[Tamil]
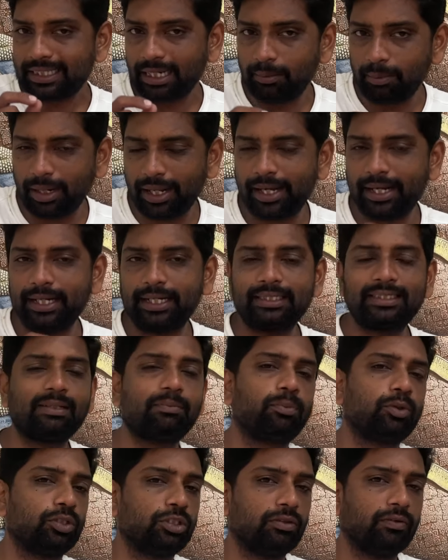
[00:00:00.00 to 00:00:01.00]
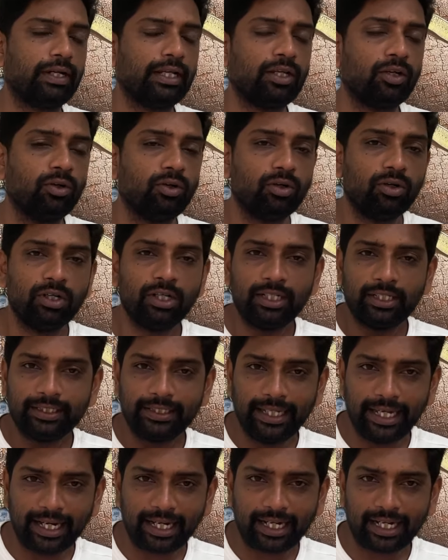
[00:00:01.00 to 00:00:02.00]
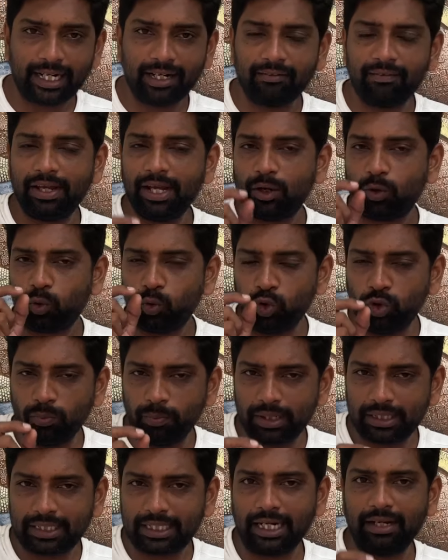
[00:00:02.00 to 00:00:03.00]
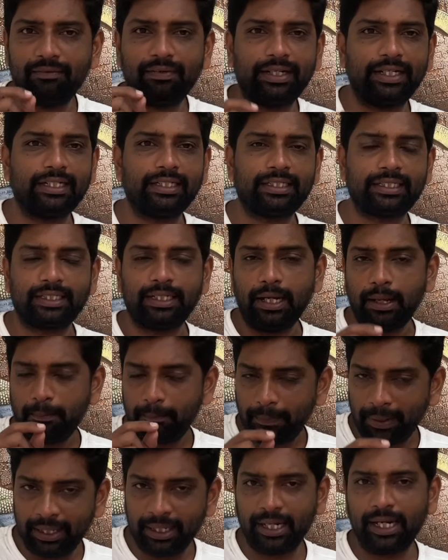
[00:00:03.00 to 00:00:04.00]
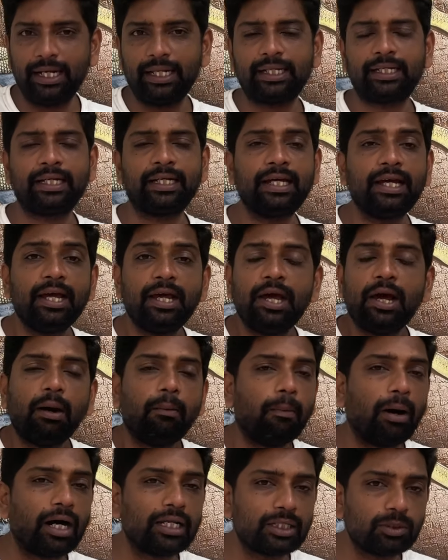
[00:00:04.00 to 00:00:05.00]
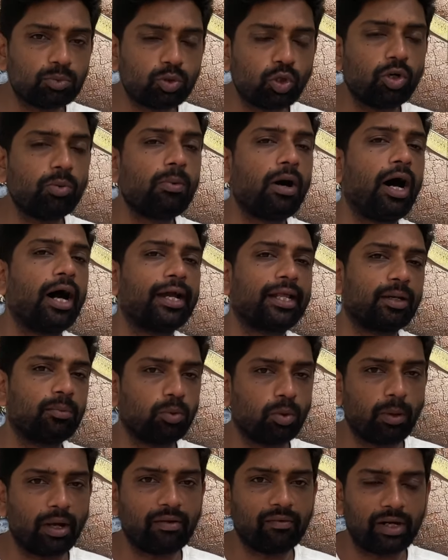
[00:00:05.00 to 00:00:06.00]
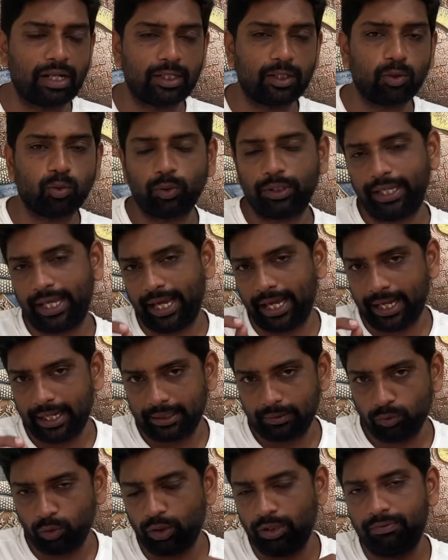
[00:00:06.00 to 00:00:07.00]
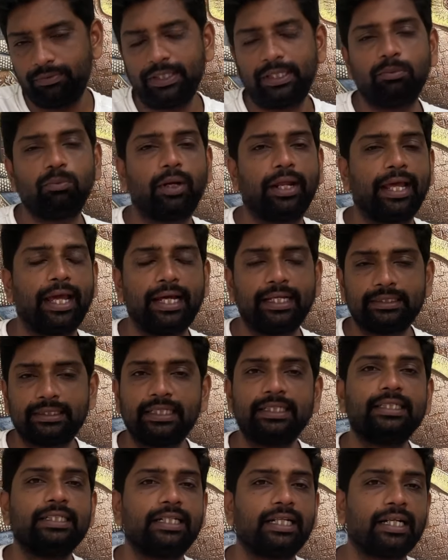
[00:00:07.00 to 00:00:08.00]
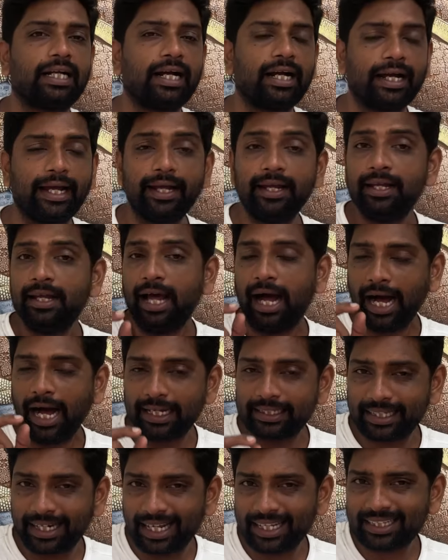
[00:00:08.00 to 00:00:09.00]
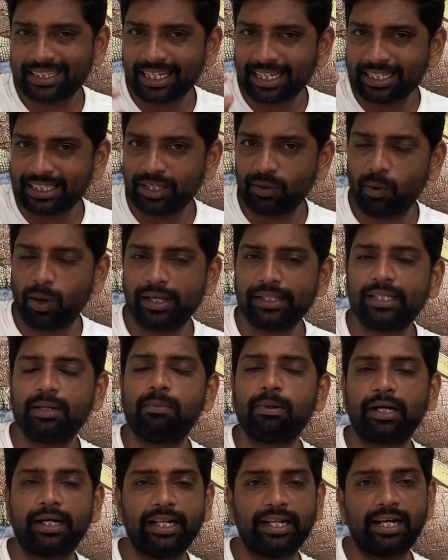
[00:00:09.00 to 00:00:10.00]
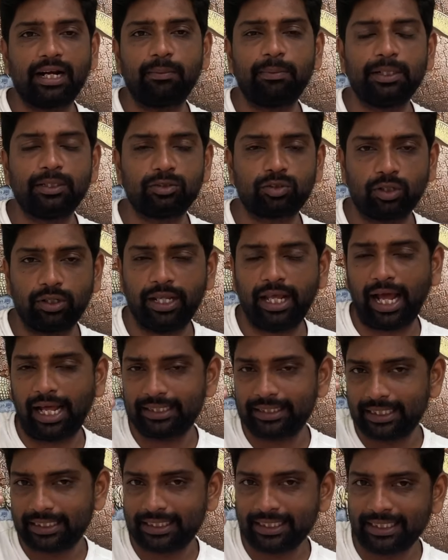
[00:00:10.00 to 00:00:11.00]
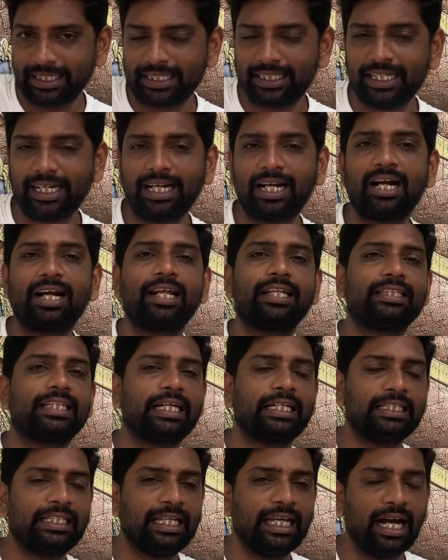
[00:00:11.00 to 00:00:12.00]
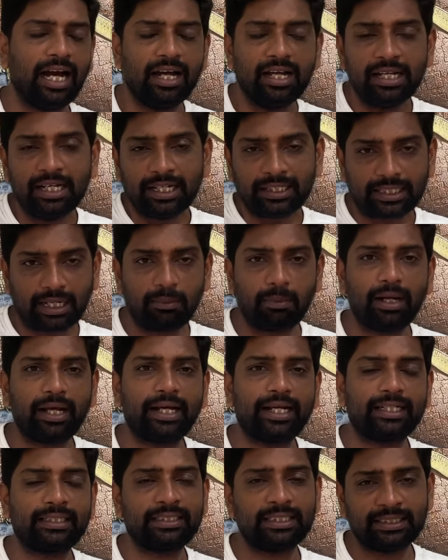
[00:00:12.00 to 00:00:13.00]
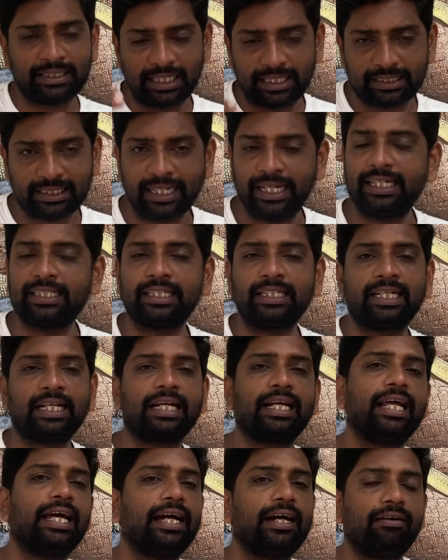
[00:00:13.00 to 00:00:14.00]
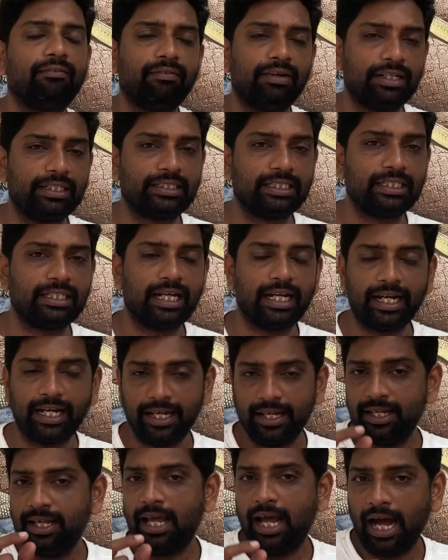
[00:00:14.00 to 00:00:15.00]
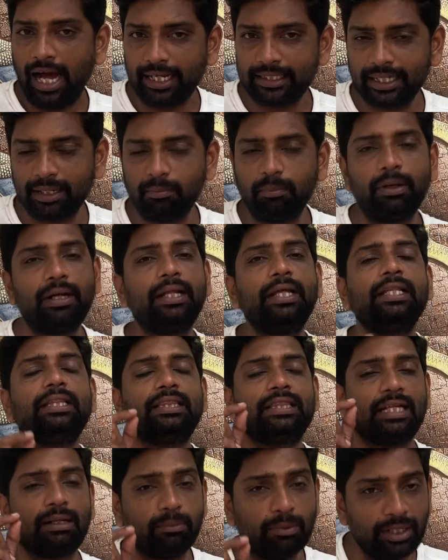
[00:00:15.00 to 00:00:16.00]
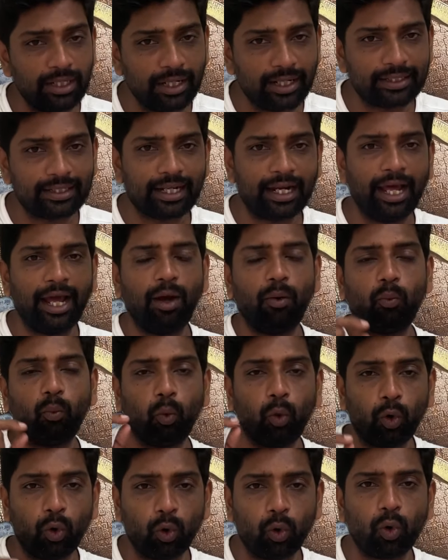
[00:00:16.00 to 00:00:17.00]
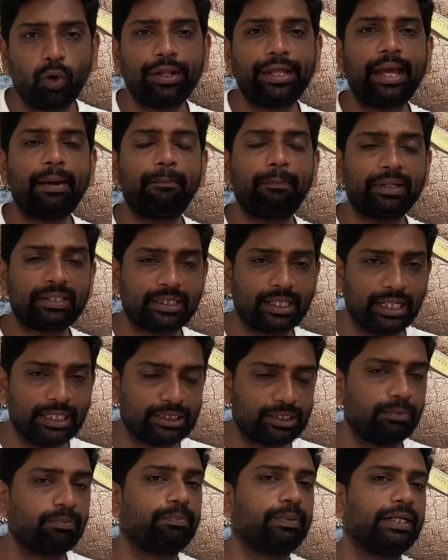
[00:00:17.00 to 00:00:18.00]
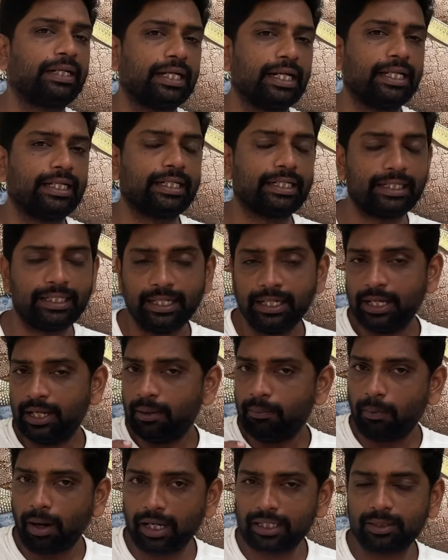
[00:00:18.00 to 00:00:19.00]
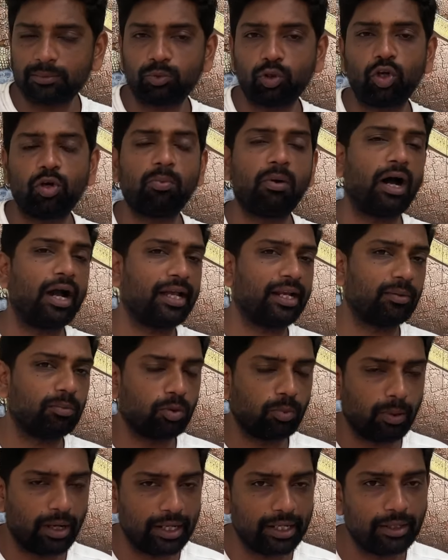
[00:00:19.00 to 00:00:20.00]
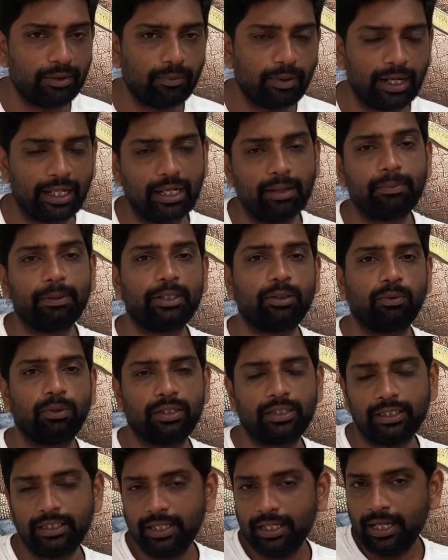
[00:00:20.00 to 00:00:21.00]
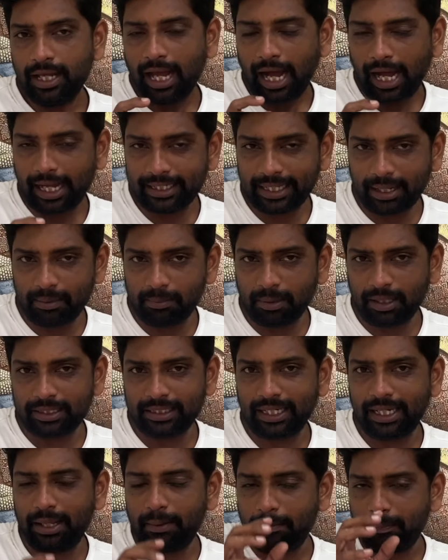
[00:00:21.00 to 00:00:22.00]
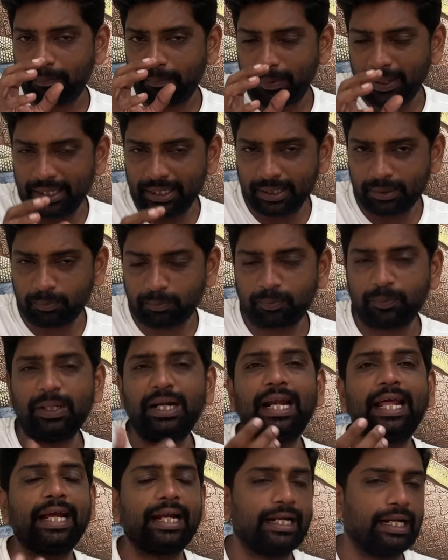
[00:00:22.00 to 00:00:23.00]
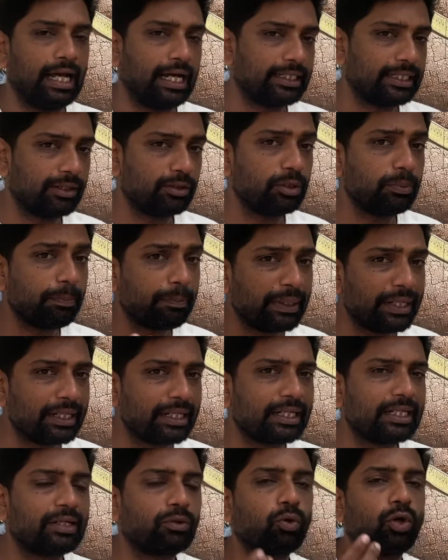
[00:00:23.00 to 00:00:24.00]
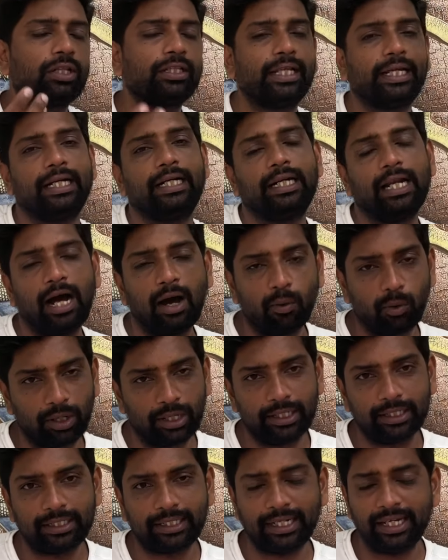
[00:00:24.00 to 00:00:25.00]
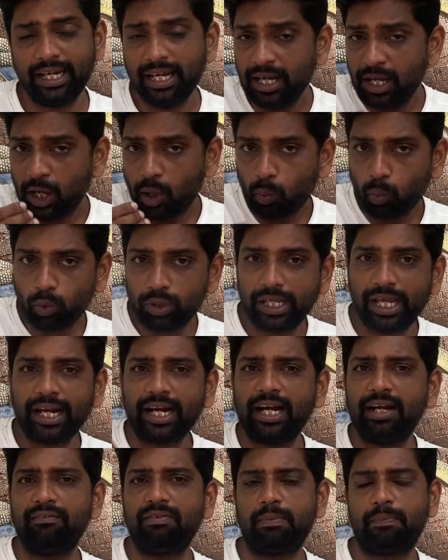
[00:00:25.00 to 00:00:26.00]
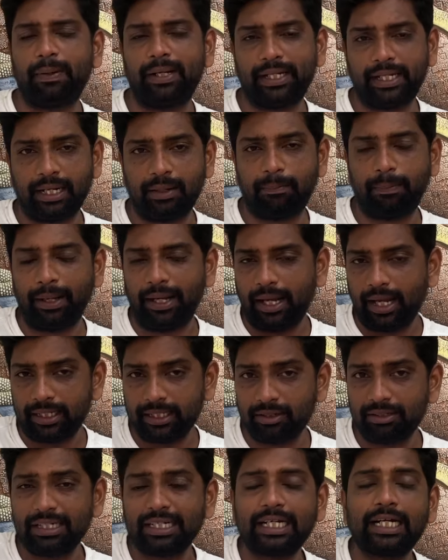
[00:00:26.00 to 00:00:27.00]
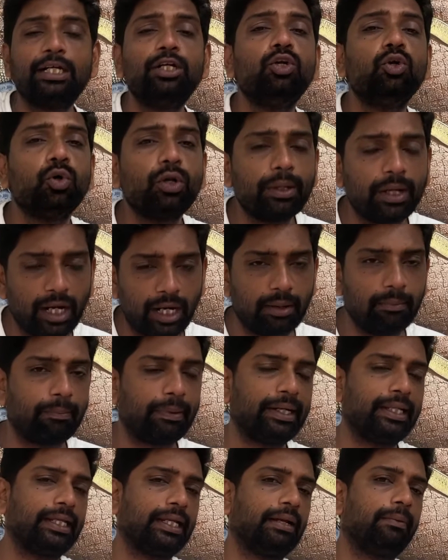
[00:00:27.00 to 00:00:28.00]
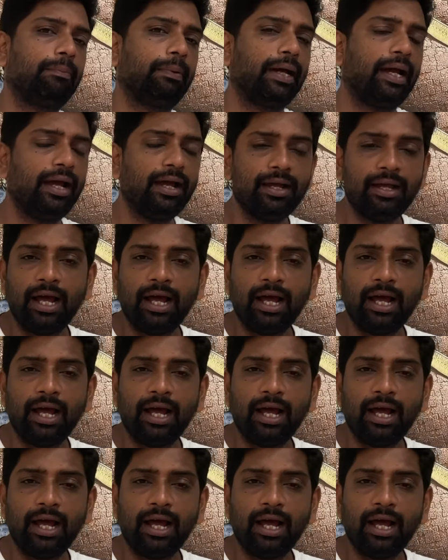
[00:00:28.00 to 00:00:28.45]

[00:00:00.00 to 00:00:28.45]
தமிழக அரசை பொறுத்த வரைக்கும் ஏற்கனவே குடும்ப தலைவிகளுக்கு பெண்களுக்கு மாதந்தோறும் ஆயிரம் ரூபாய் வழங்கக்கூடிய ஒரு விதிமுறையை செஞ்சுட்டு இருக்காங்க அதுல தகுதி வாய்ந்த மகளிர் அப்படின்னு சொல்லி அந்த திட்டத்திற்கான தகுதியா தமிழக அரசு சில செயல் திட்டங்களை வடிச்சிருந்தாங்க அதன்படி தமிழ்நாட்டுல ஒரு கோடியே பத்து லட்சம் பெண்களுக்கு மாதந்தோறும் ஆயிரம் ரூபாய் வழங்கப்பட்டு வருது அதே மாதிரி பெண் பிள்ளைகள் அதாவது பெண் குழந்தைகள் அவர்களுக்கு உயர்கல்வி படிக்கிறப்ப அதாவது கல்லூரி காலம் படிக்கிறப்ப